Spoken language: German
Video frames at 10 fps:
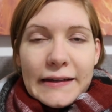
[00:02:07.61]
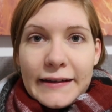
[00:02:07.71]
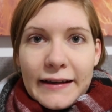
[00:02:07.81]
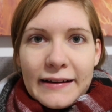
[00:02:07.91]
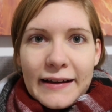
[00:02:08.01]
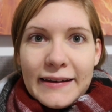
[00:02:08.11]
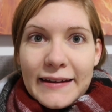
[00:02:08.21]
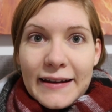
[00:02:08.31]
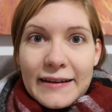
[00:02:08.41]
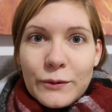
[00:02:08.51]
ja, ein
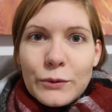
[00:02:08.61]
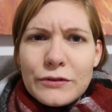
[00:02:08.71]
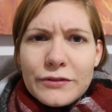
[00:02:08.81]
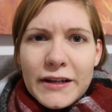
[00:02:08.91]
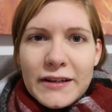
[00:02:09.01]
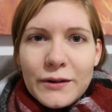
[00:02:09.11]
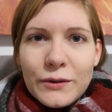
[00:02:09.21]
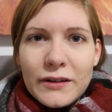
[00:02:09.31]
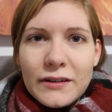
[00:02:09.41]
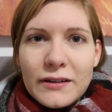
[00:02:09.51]
Jahr der großen
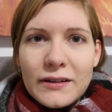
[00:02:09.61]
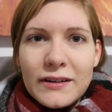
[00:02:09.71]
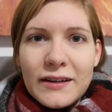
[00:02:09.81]
Veränderungen.